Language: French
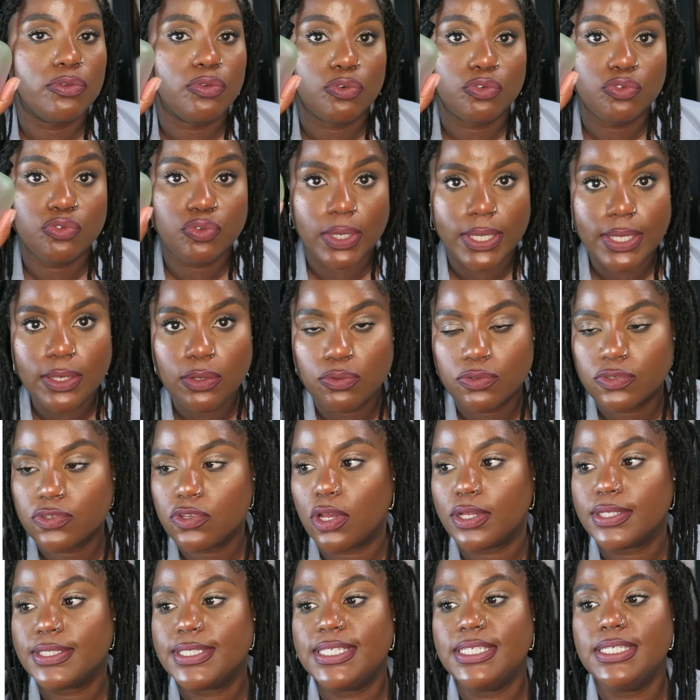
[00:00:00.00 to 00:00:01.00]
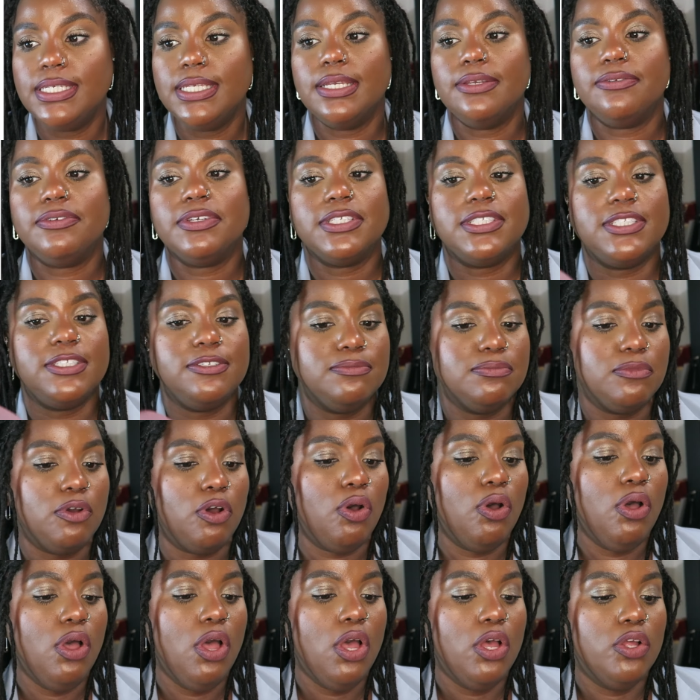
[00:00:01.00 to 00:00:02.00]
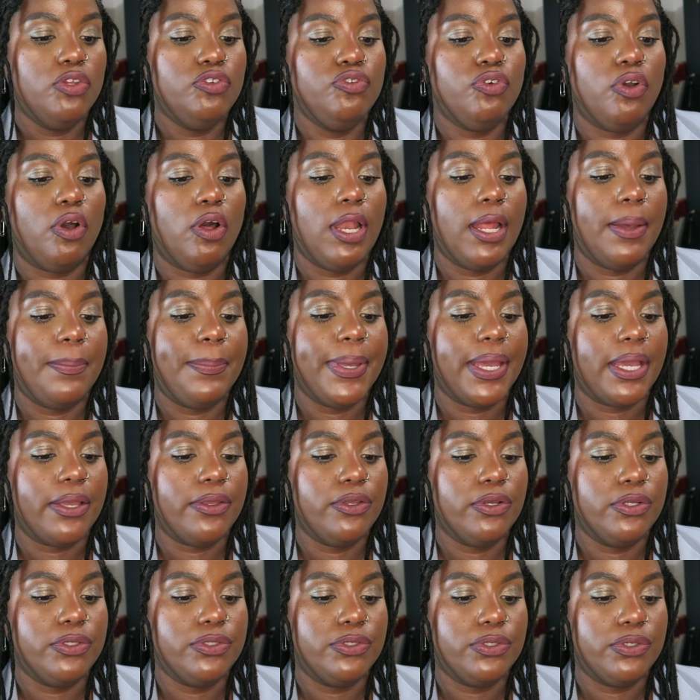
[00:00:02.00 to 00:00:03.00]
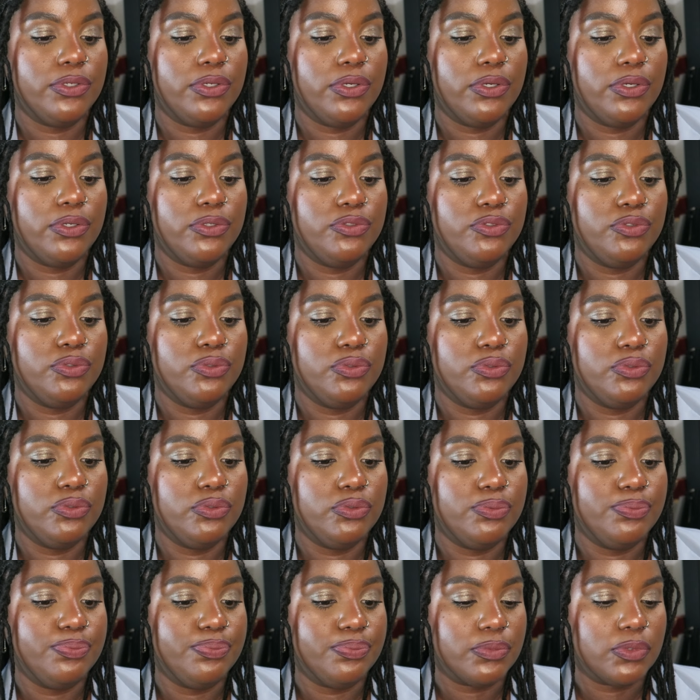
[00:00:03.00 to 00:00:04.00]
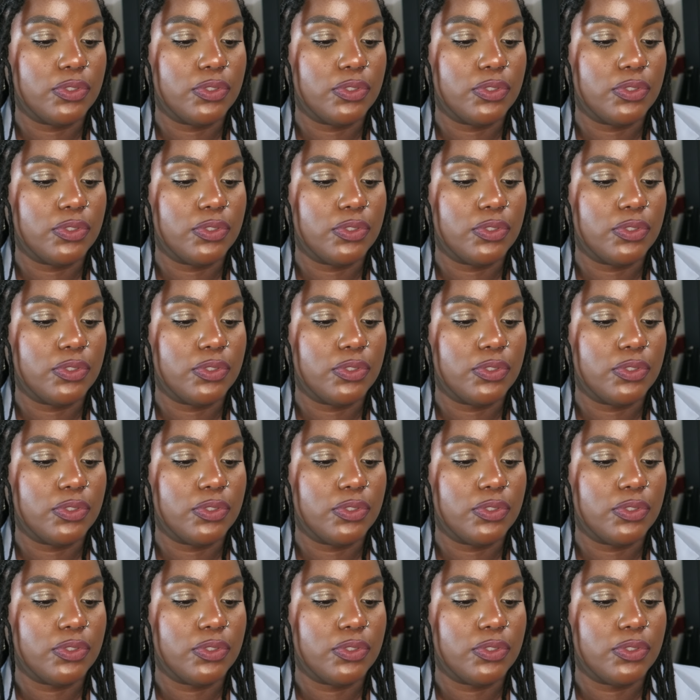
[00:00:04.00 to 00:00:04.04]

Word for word: Donc soit ils l'ont sorti effectivement durant la période de